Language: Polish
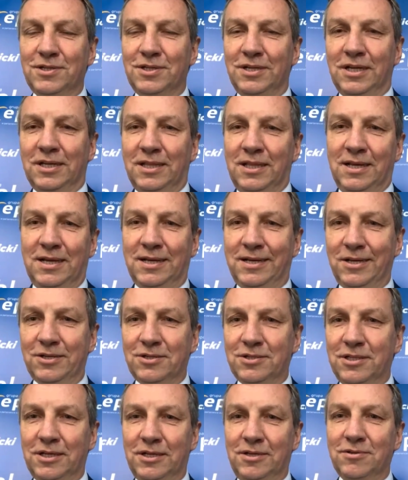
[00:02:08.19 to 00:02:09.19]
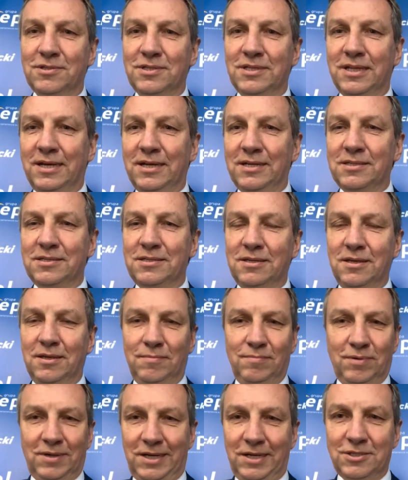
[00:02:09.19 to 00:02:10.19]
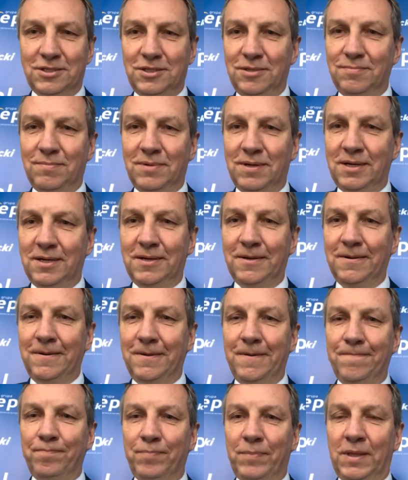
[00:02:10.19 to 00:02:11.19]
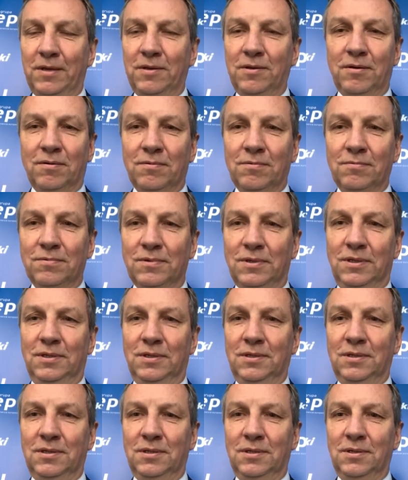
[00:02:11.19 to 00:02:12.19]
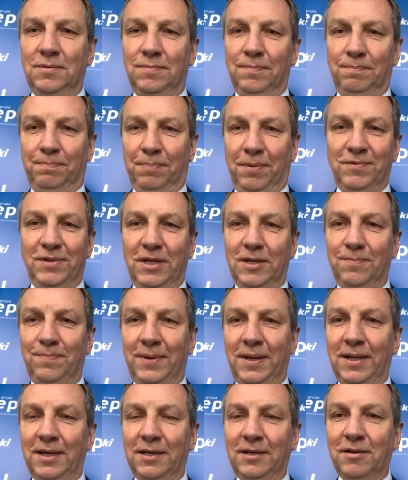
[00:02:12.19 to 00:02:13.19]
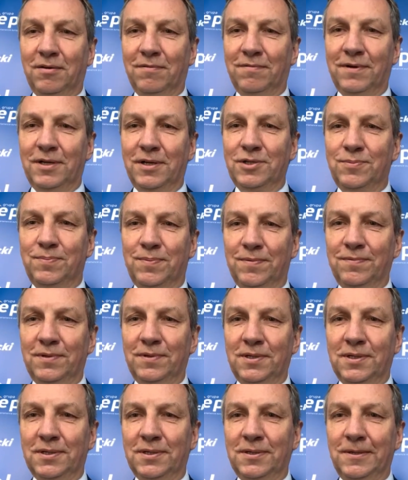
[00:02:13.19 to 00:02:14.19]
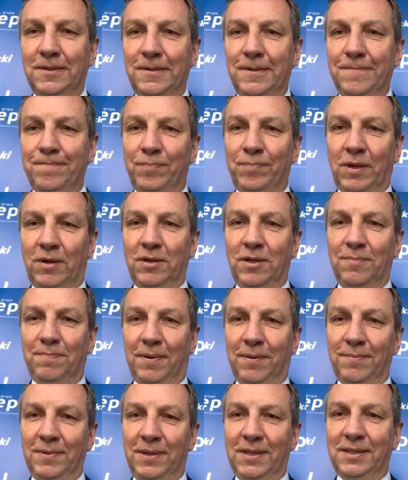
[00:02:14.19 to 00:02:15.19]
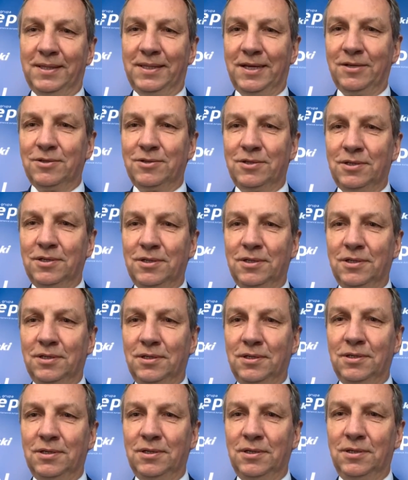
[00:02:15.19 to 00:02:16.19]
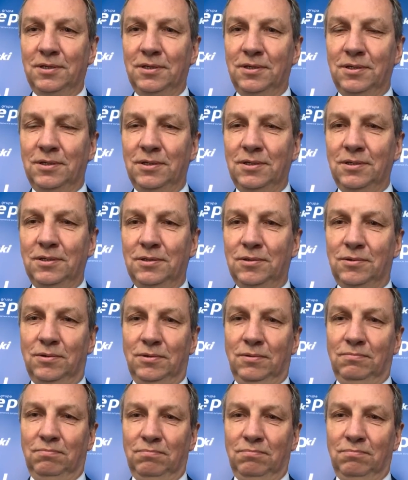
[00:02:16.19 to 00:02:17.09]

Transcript: ważna dla każdego z nas, bo każdy ma ją i powinien pielęgnować, powinien o no, niej pamiętać i, i, i, i...